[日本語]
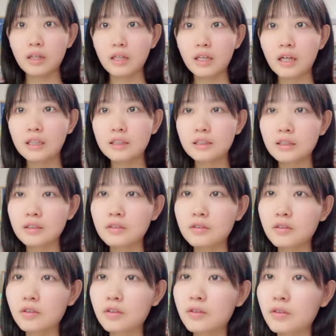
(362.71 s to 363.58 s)
あ、
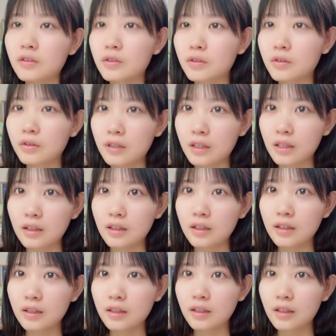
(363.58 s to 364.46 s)
リハーサルのような
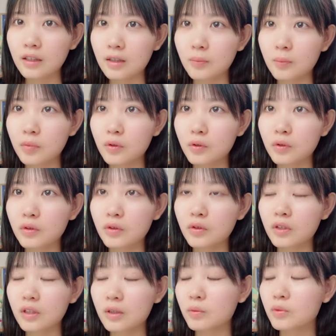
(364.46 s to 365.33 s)
ゲネプロの
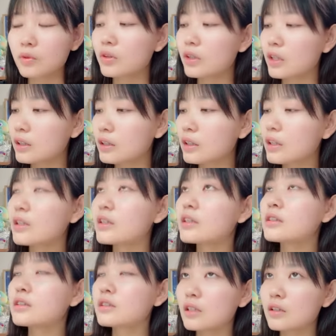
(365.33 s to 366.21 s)
ようなものをやった
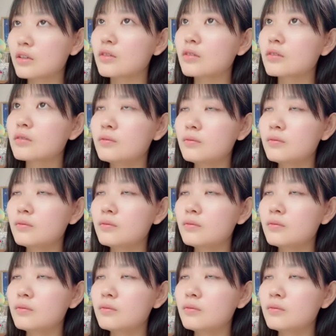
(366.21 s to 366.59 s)
んですけど